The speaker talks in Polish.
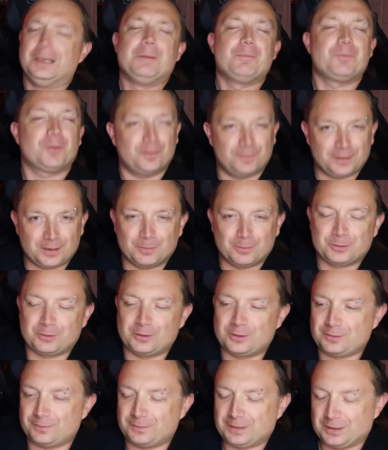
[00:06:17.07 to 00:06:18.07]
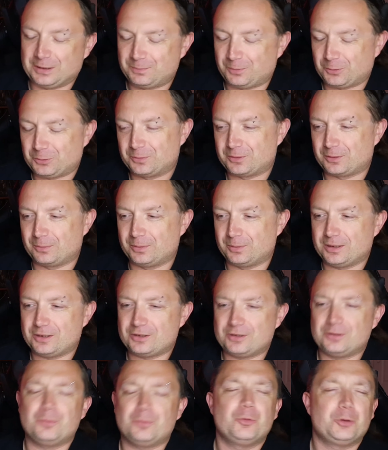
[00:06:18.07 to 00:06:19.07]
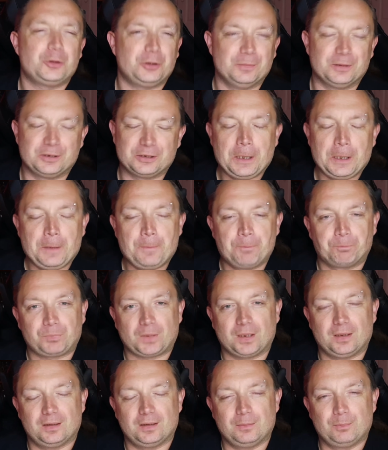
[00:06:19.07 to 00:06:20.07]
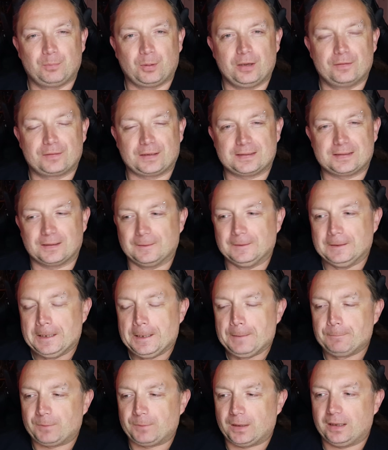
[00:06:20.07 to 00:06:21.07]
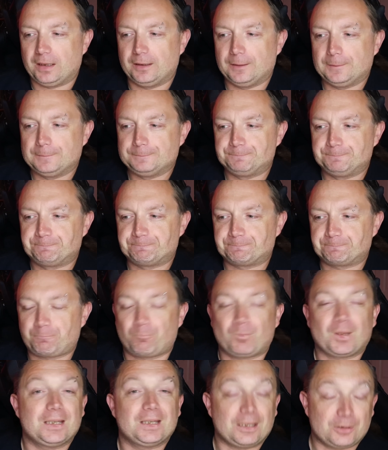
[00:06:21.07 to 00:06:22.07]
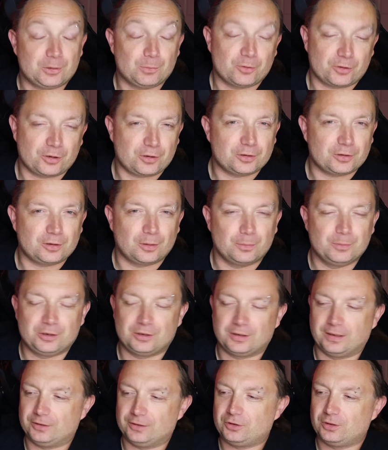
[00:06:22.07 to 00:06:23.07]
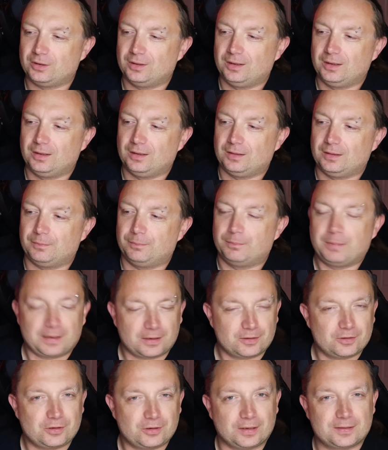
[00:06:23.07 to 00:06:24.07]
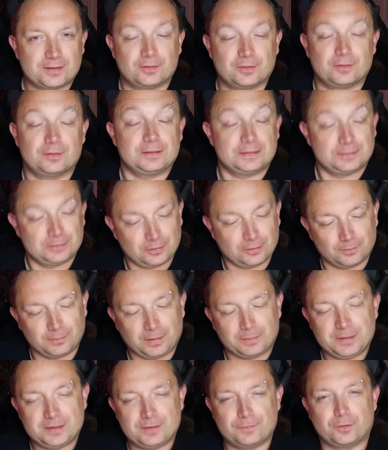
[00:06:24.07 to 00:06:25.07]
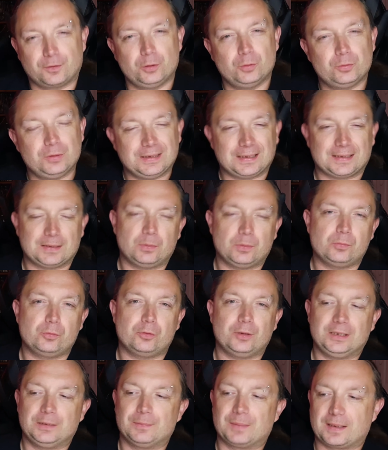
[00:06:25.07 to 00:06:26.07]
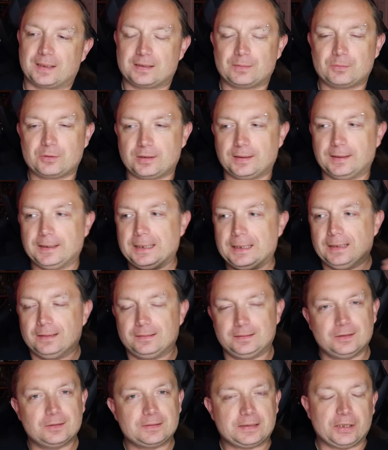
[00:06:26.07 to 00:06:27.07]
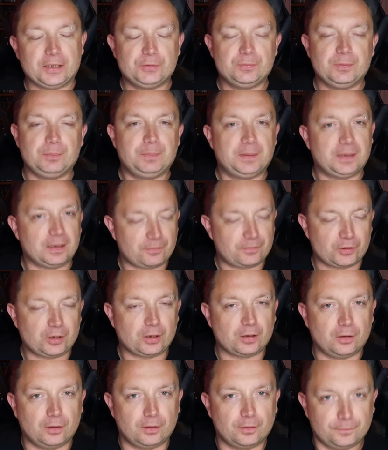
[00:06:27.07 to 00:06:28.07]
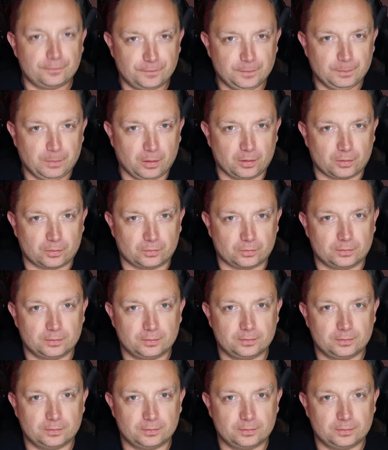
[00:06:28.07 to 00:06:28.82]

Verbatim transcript: no wiadomo, to jest w ten sposób zrobione, że no musi być y, polewka z tego, ale jak się możesz domyśleć, bardzo często to ma miejsce w Hollywood i tak samo było i tym razem, że nie dostaliśmy pierwszego wyboru.